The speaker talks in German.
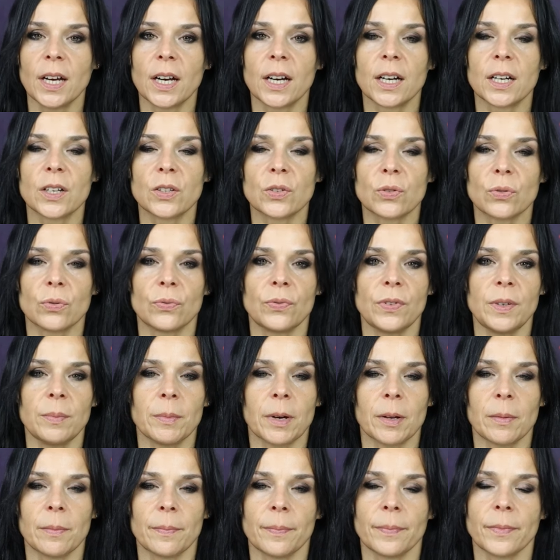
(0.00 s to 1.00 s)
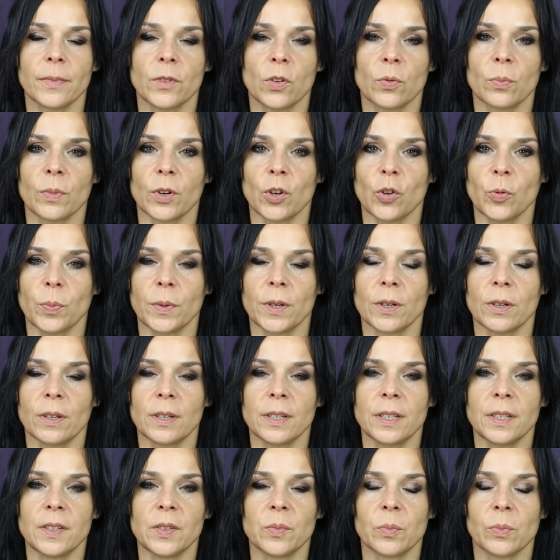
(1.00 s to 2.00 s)
Also wie man zum Beispiel
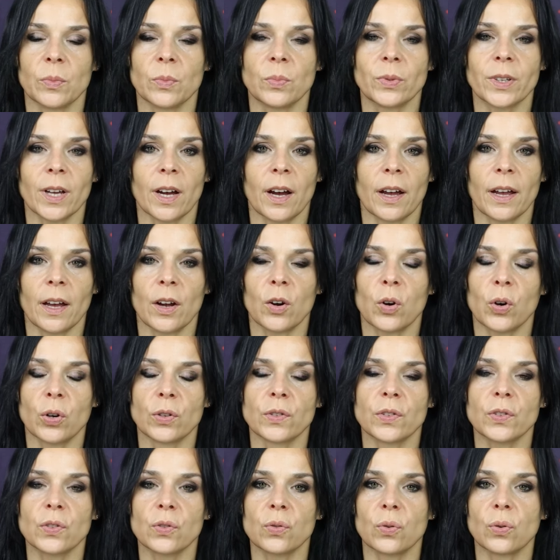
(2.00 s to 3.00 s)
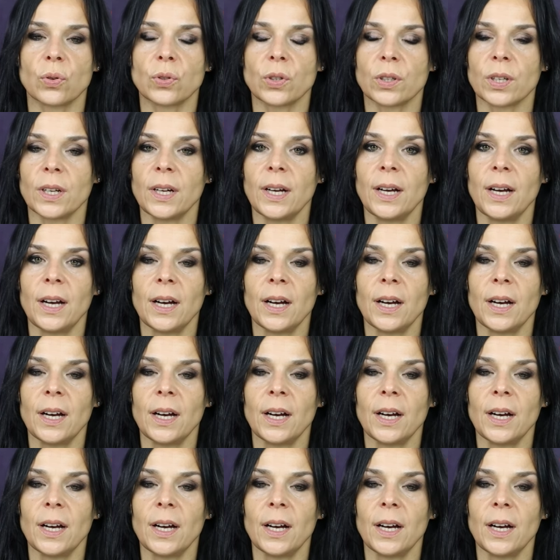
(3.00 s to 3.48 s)
in diesem Dreierkonstrukt